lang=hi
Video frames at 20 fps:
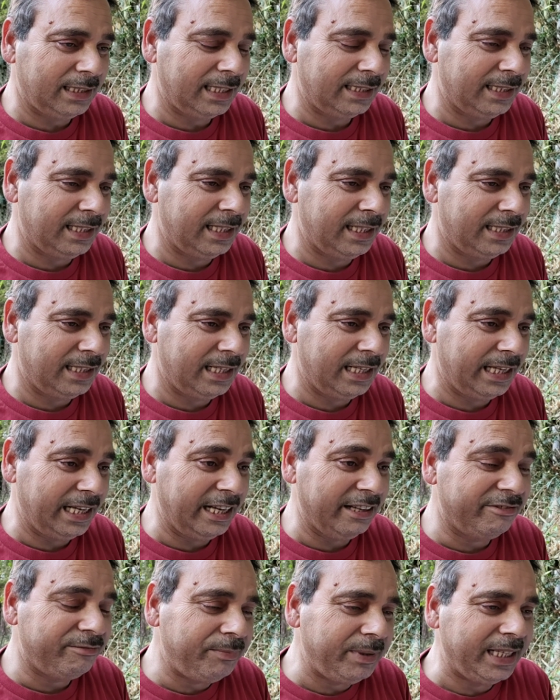कहते हैं कि
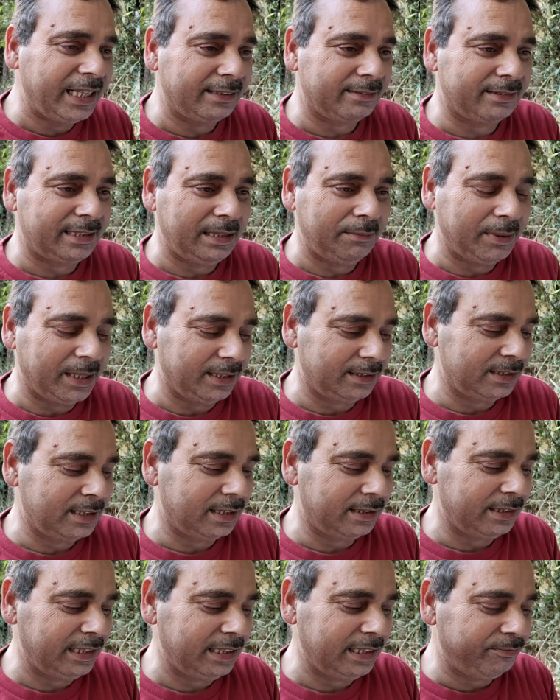एफपीएस की बात
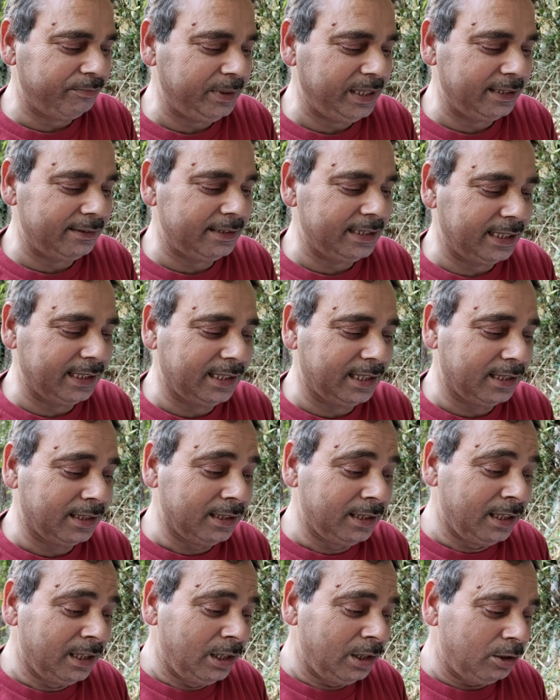करते हैं एफपीएस ज़्यादा
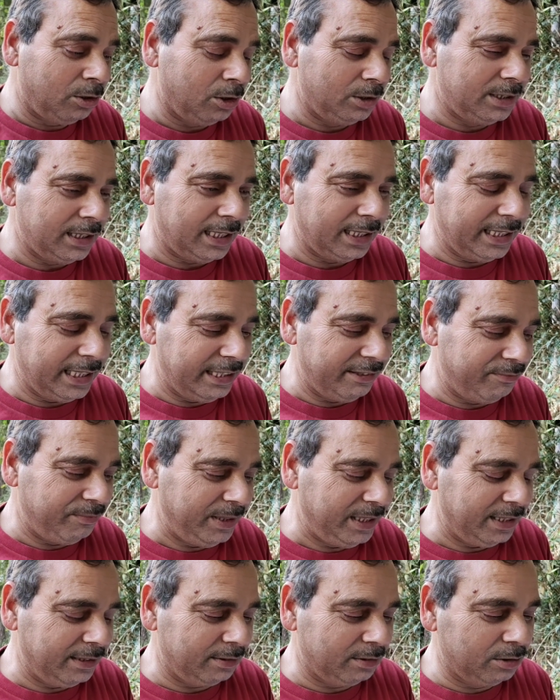तो ज़्यादा
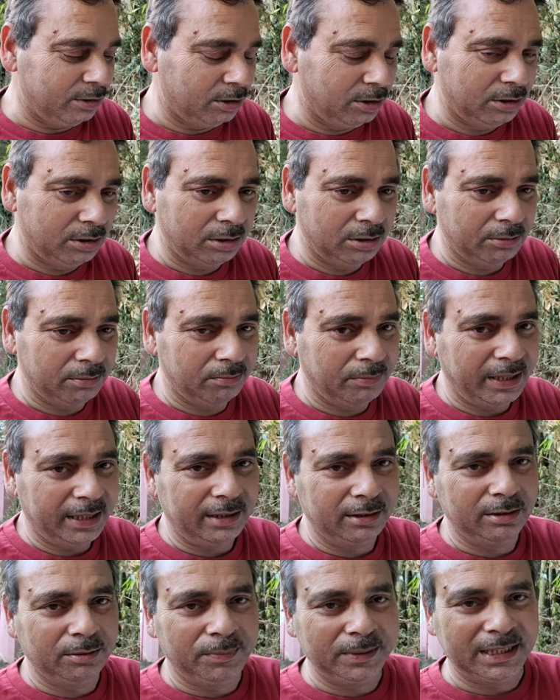एफपीएस तो
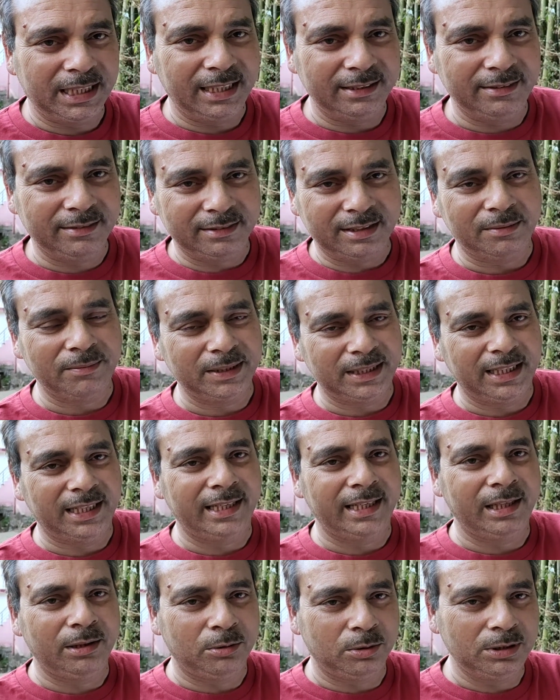1250 इसका
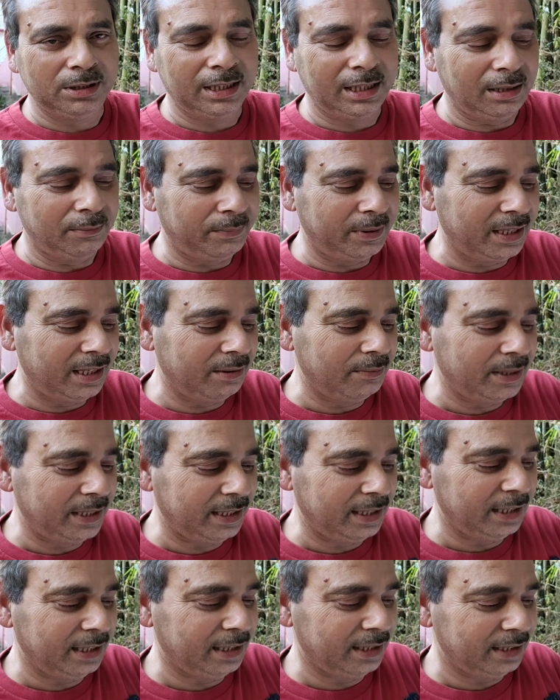बता रहे हैं कुछ जगह पढ़ा
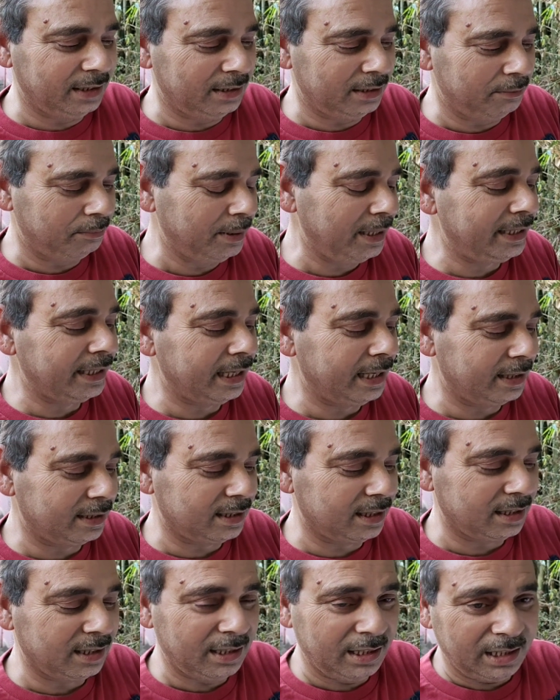मैंने बिग कैट
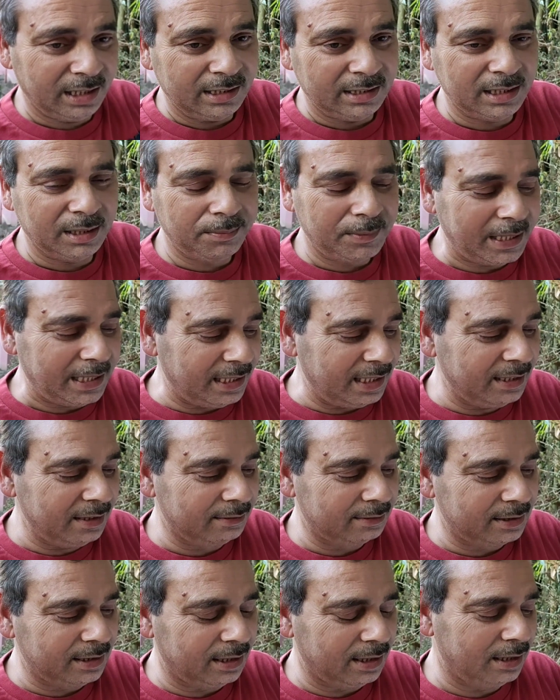का जबकि
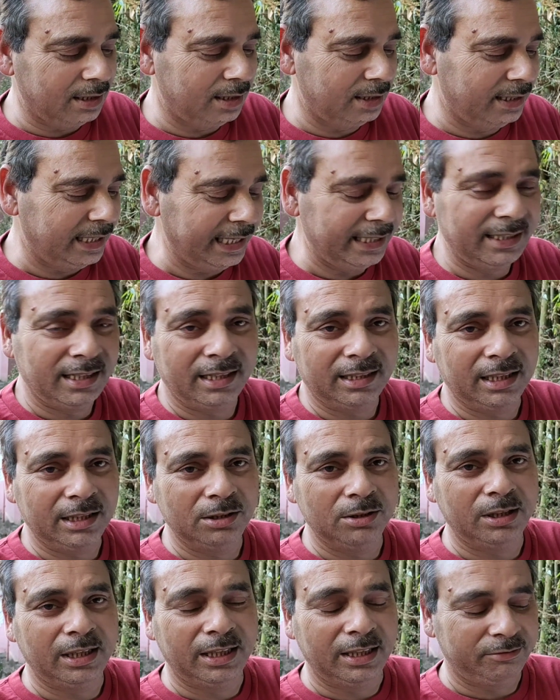इसका डायना का
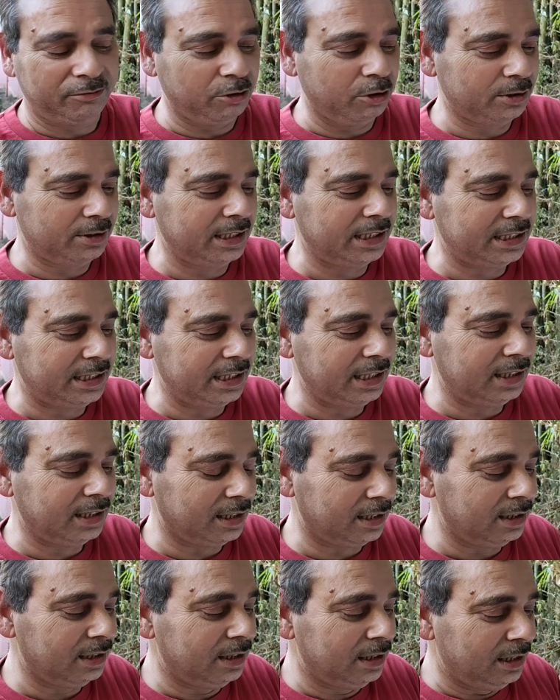जो है 460
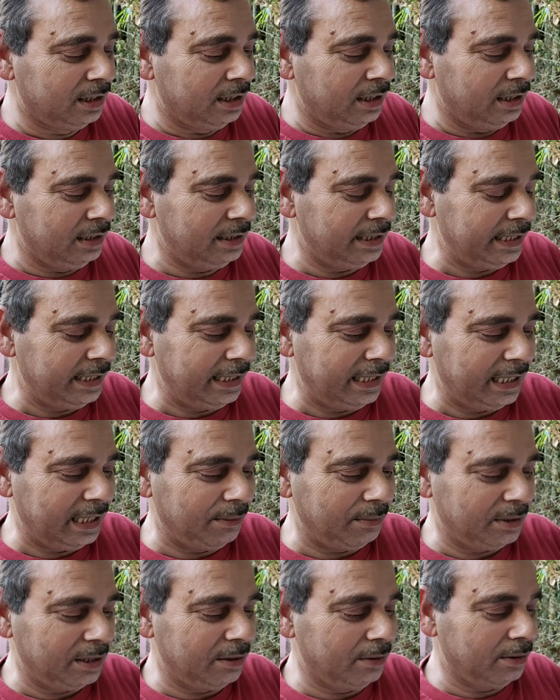का ये है
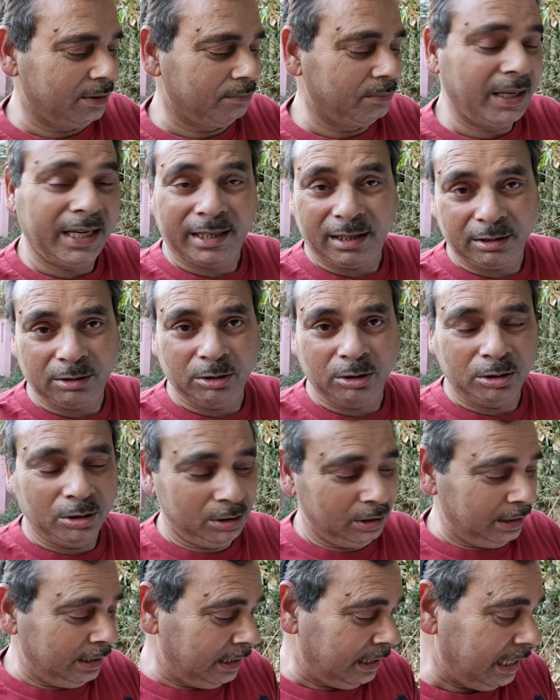आपका 1200
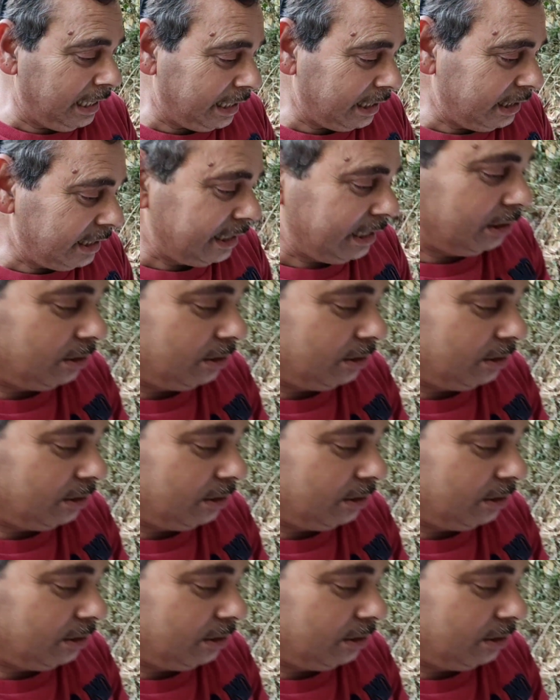लेकिन ये